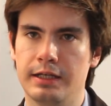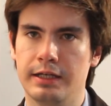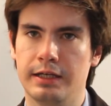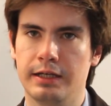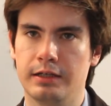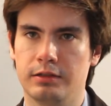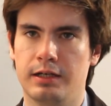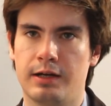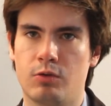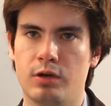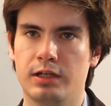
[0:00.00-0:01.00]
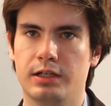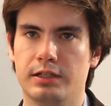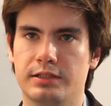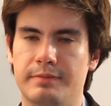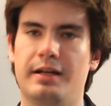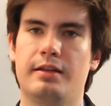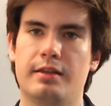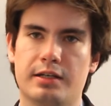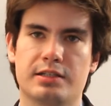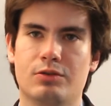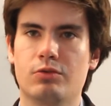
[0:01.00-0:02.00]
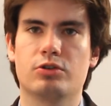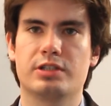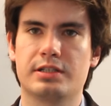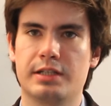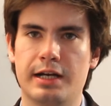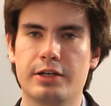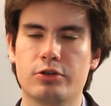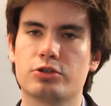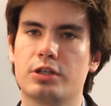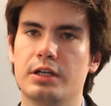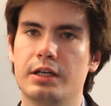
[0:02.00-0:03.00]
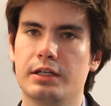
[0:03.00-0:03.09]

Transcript: eh, en la cual eh, sí parece que según los escenarios